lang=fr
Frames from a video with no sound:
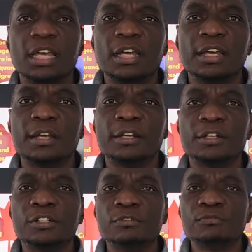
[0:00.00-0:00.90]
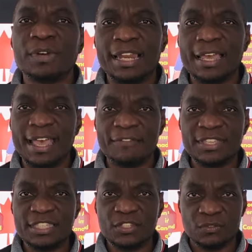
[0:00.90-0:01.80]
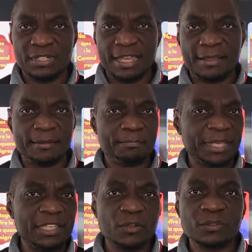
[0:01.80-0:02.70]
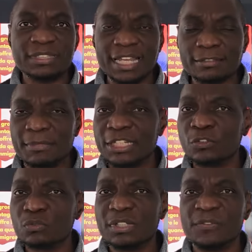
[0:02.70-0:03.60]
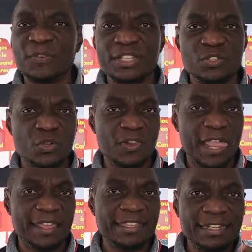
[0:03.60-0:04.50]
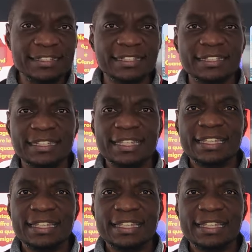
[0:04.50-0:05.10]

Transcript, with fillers: euh, voilà, avec qui on a pris contact, mais de toutes les façons, avec quelqu'un